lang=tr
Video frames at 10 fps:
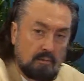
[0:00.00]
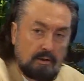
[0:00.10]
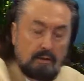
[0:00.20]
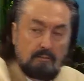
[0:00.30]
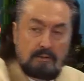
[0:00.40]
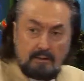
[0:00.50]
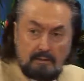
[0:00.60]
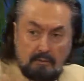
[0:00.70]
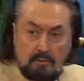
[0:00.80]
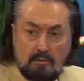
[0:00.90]
Ya peygamber
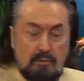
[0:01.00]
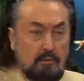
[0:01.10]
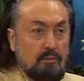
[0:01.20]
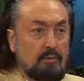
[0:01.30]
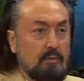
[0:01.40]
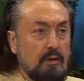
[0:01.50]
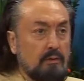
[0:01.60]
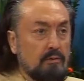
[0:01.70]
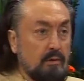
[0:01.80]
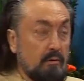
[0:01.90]
zaten gözler önünde
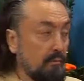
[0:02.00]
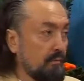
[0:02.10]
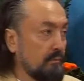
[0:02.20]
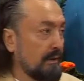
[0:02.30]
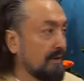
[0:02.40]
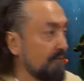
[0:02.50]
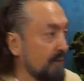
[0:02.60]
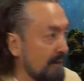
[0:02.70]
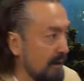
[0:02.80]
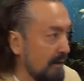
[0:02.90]
yani. Zaten
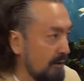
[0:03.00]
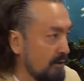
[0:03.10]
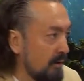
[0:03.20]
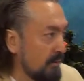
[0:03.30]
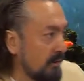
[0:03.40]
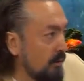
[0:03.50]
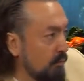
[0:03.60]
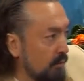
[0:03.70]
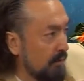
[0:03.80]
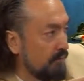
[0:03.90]
fitneye açık.
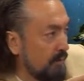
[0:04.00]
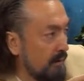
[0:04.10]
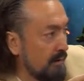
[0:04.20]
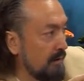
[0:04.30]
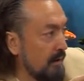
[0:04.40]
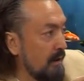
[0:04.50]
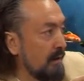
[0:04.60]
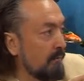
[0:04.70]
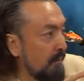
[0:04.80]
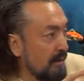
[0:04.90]
Zaten münafıkların
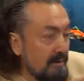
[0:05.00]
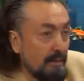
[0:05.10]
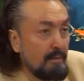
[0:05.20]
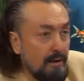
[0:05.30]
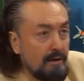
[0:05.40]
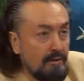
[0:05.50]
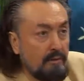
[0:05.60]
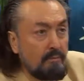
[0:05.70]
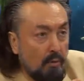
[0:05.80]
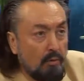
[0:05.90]
malzeme
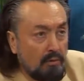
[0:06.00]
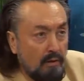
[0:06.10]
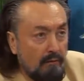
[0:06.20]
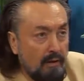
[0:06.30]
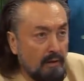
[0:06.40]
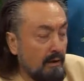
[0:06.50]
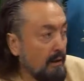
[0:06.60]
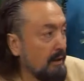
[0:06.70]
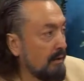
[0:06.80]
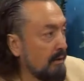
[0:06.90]
aradığı bir ortam var.
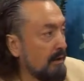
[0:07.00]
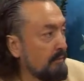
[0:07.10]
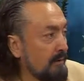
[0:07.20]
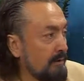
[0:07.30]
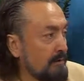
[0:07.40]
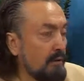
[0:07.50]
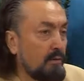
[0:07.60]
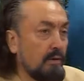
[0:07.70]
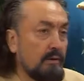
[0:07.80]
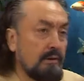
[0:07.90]
Kalbinde
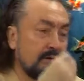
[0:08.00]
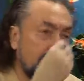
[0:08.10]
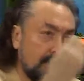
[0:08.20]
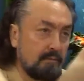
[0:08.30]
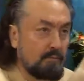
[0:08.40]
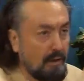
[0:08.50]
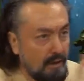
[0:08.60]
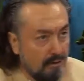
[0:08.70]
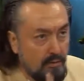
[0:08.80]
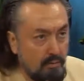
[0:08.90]
hastalık olanlar zaten
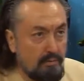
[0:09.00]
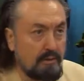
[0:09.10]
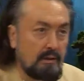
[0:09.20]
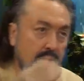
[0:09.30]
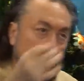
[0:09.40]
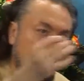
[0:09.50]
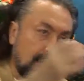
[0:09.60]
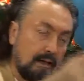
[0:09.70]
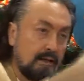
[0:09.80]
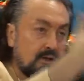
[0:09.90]
bir açık olsa da
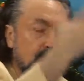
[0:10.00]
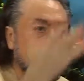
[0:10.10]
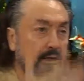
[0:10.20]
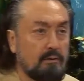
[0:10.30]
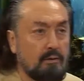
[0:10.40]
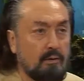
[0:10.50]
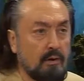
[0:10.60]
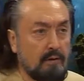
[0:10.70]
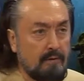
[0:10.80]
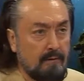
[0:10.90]
eleştirsek
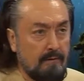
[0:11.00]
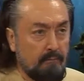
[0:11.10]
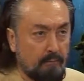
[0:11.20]
diyorlar.